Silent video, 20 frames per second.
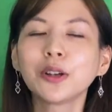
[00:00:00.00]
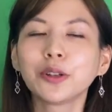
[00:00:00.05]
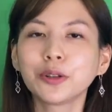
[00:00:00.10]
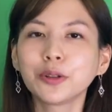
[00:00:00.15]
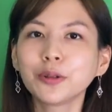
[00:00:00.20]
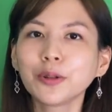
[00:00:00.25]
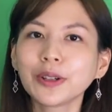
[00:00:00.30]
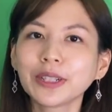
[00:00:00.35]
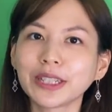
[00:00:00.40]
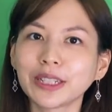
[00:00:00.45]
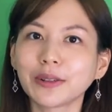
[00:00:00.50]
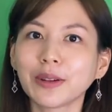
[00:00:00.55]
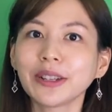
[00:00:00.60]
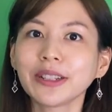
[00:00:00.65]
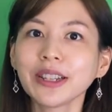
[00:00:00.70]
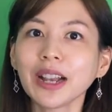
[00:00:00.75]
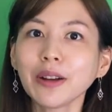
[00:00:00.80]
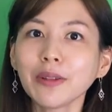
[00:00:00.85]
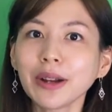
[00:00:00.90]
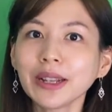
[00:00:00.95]
如果喜欢
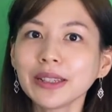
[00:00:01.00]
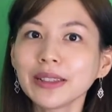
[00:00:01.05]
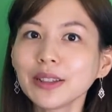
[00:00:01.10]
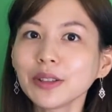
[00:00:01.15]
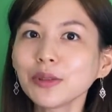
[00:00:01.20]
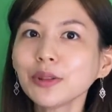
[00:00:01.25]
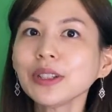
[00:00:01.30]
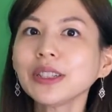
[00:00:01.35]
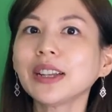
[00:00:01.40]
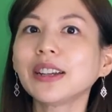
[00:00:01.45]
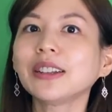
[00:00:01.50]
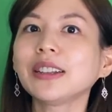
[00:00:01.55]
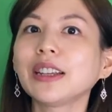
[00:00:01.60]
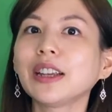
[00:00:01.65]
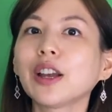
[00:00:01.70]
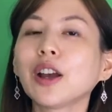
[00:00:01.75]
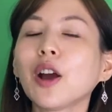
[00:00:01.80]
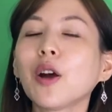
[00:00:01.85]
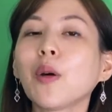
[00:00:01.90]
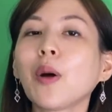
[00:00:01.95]
相关资讯的你，